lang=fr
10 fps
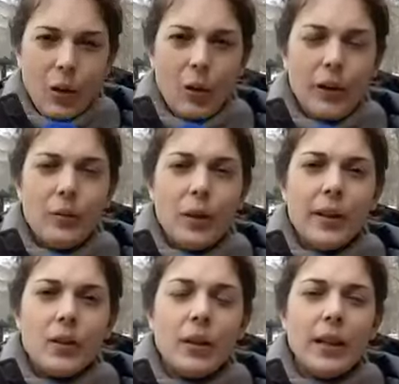Le rendez-vous était
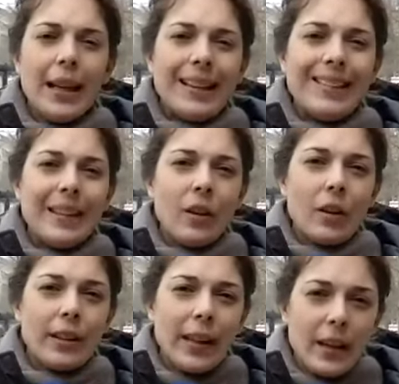donné à
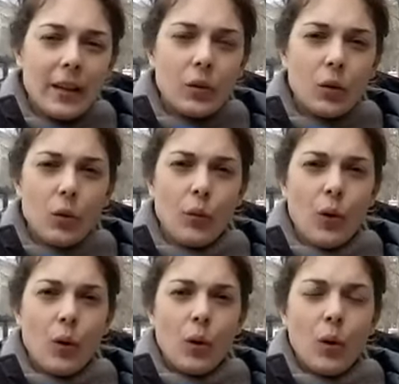7h15
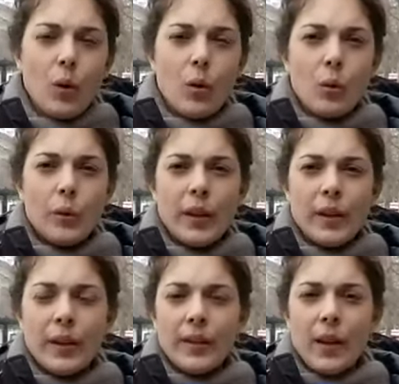devant le Conseil
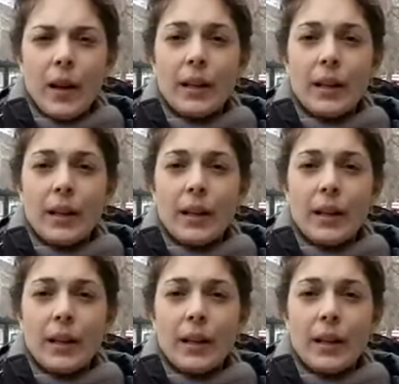d'État.